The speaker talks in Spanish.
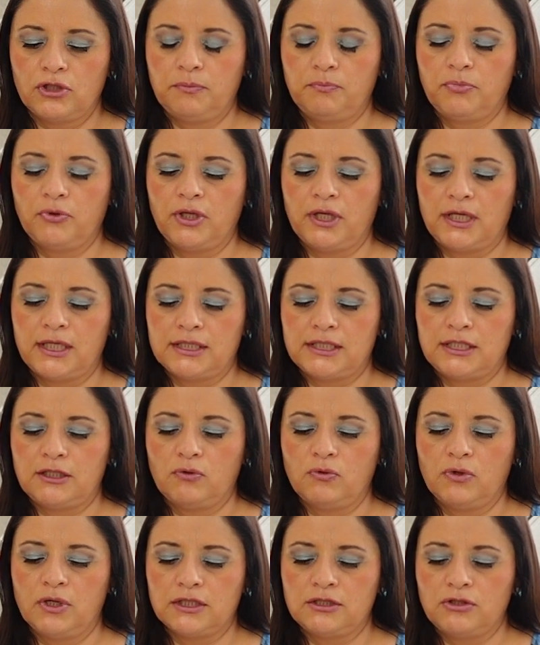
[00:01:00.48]
tipo de
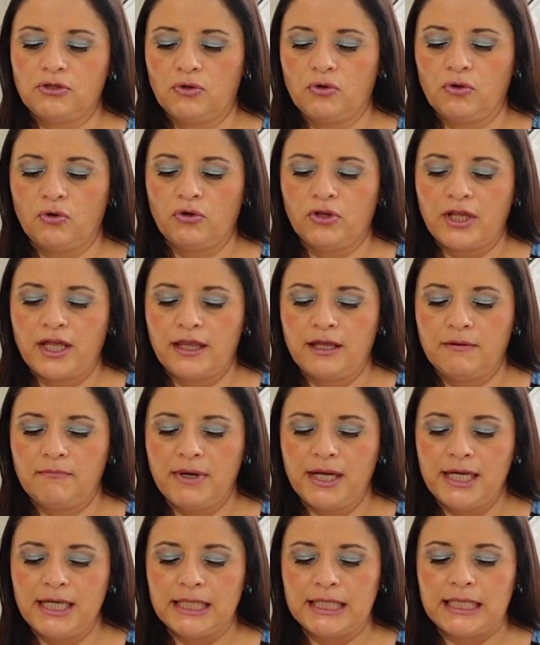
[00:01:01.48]
gesticulación o de
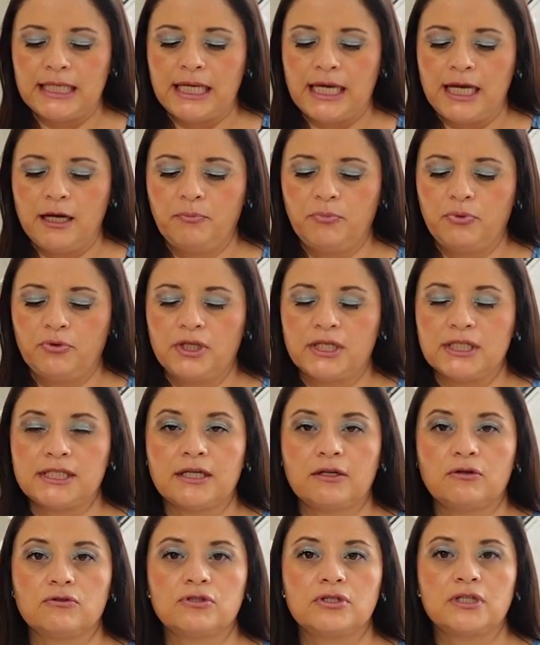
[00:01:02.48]
ademán que él
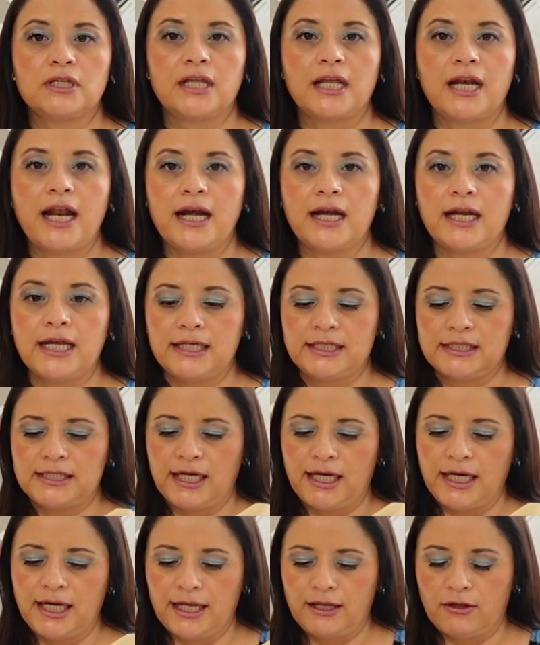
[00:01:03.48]
pudiese considerar
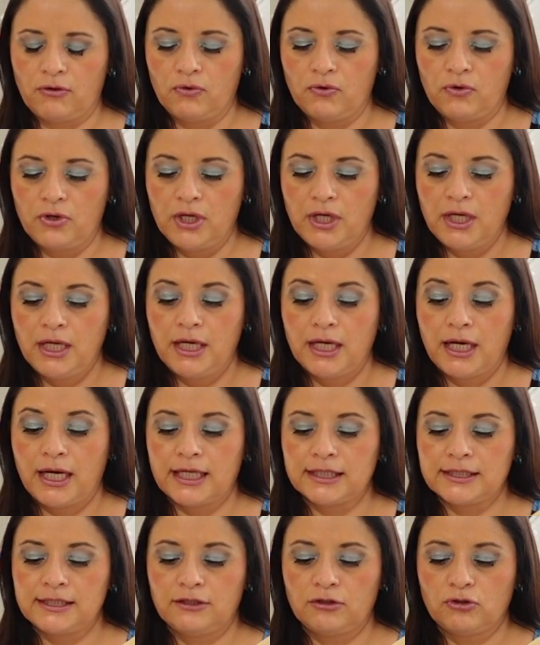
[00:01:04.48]
exagerado.
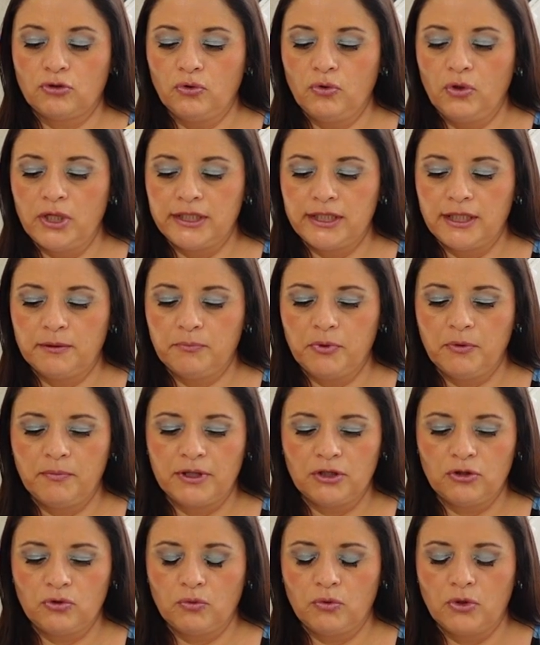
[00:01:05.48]
Casi todo el tiempo
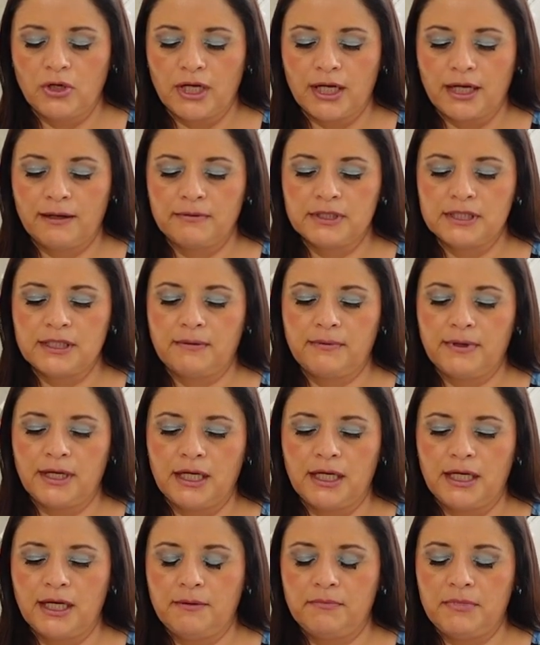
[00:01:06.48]
mantuvo la cabeza
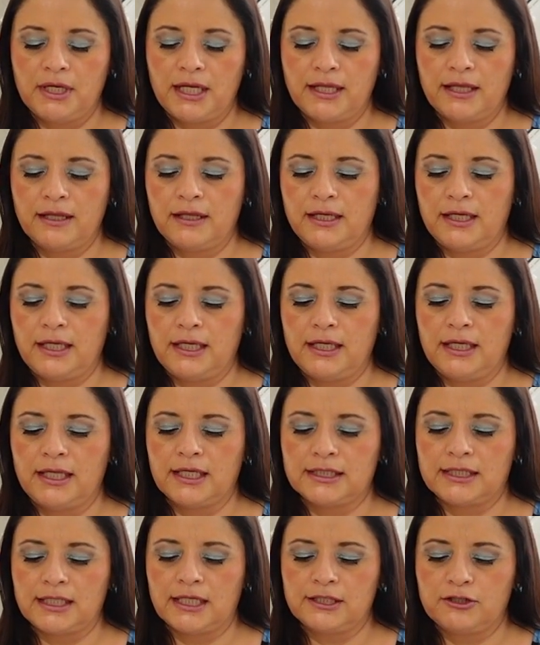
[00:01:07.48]
baja y la mirada
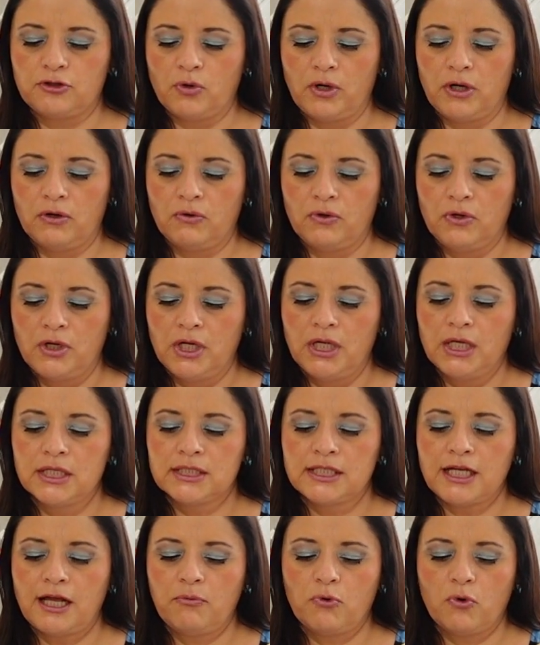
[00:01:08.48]
dirigida hacia el suelo,
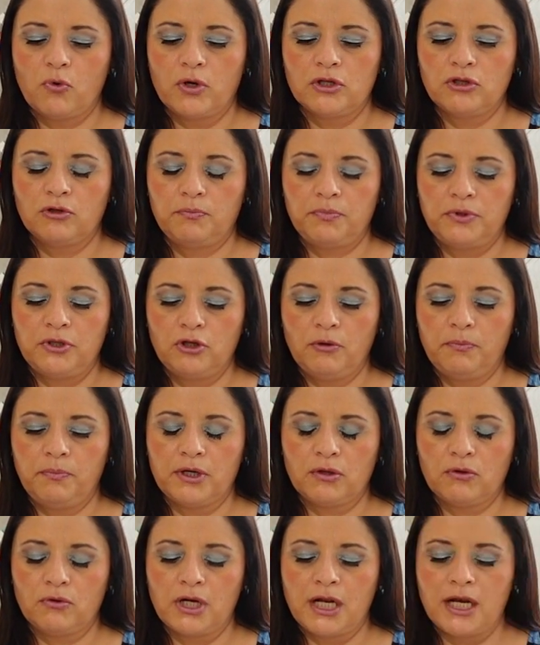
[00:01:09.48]
salvo cuando pidió
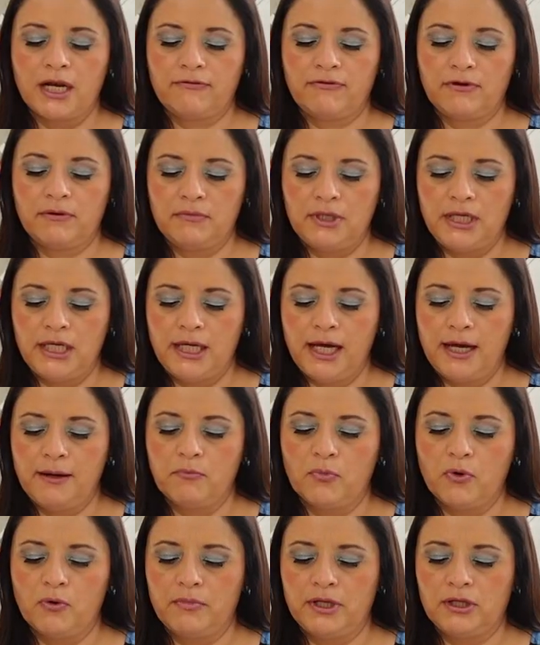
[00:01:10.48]
perdón a la familia,
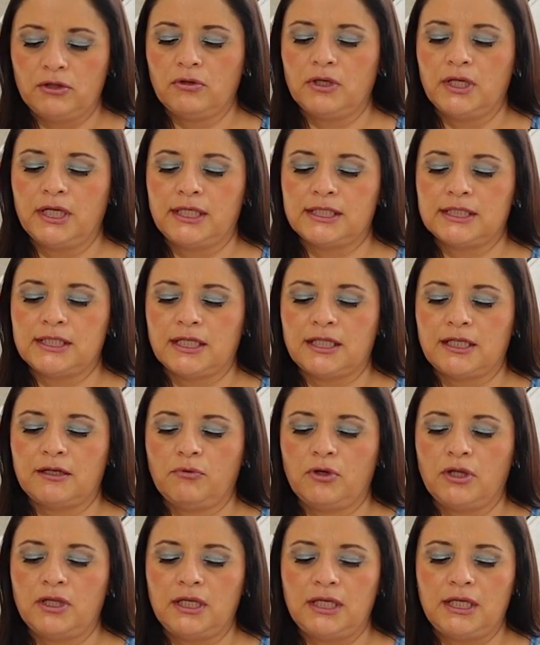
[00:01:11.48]
momento en el que se
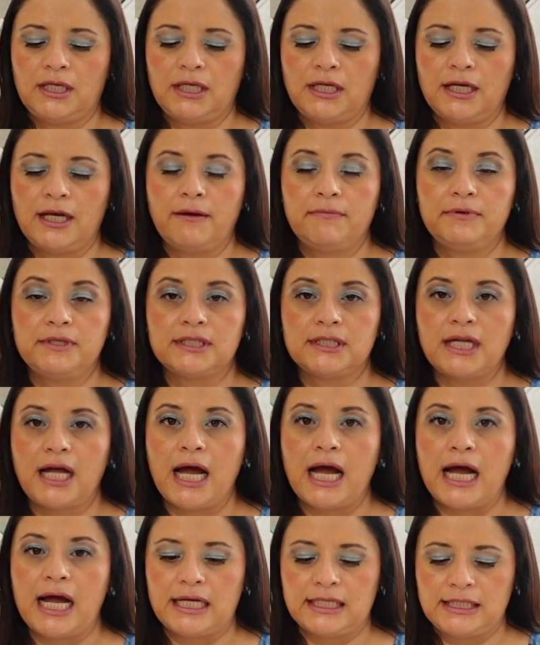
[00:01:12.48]
atrevió a dirigir la
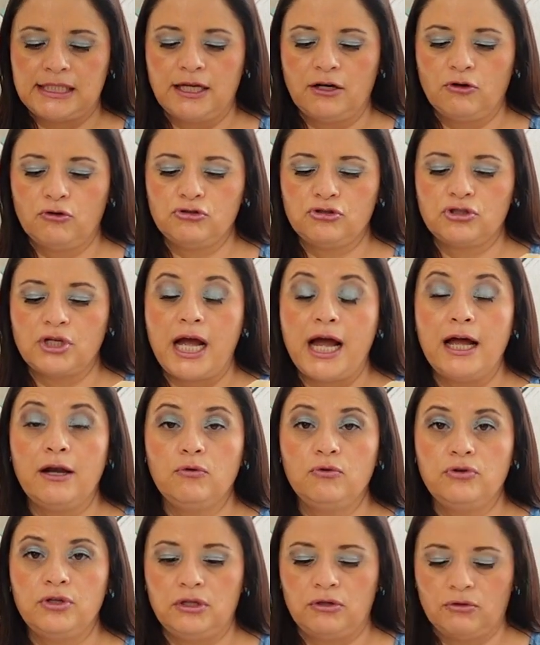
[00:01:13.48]
vista hacia los
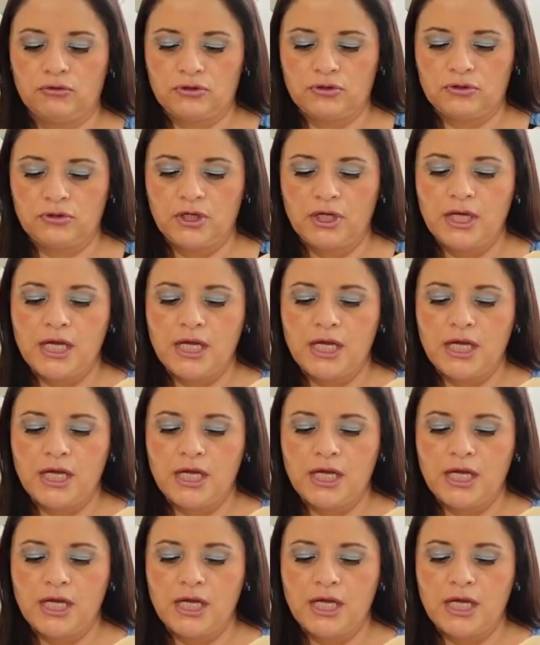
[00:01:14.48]
aludidos.